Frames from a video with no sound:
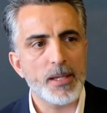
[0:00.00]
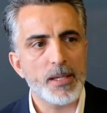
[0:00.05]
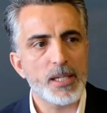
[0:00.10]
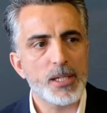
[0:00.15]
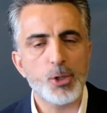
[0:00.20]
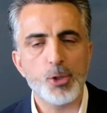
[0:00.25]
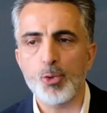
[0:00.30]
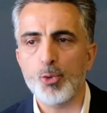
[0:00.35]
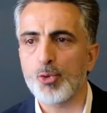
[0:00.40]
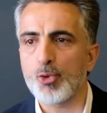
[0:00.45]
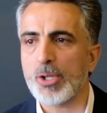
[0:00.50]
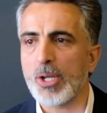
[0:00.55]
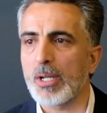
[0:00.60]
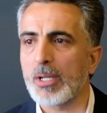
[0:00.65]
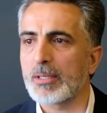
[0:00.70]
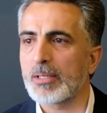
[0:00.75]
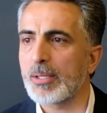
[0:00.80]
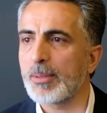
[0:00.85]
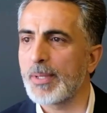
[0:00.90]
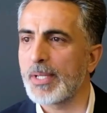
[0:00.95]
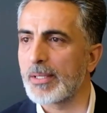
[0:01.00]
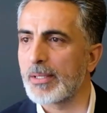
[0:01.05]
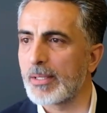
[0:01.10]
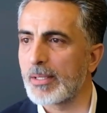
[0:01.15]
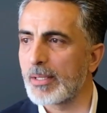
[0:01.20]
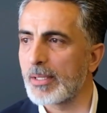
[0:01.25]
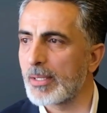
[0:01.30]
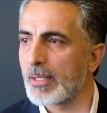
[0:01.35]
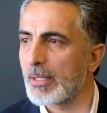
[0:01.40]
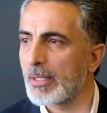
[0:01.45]
206 bin
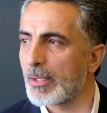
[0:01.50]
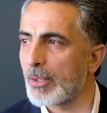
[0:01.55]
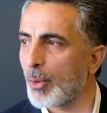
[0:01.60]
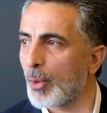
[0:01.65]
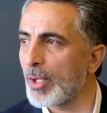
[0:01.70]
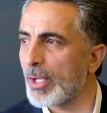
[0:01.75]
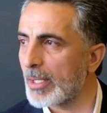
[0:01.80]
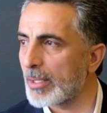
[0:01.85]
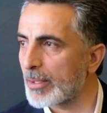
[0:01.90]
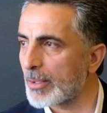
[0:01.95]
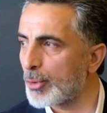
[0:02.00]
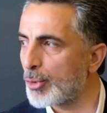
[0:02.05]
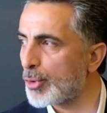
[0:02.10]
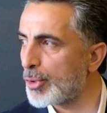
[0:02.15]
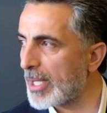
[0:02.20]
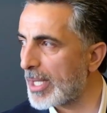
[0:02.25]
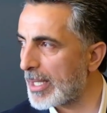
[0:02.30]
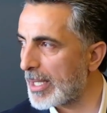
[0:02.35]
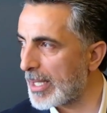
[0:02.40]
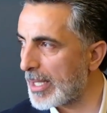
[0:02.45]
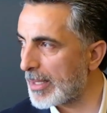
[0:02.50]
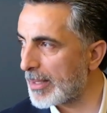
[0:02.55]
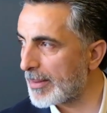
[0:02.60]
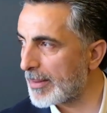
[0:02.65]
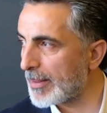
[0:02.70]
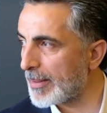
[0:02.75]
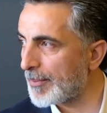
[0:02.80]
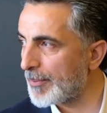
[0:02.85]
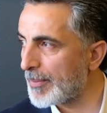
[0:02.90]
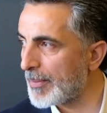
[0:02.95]
oy aldık Türkiye genelinde.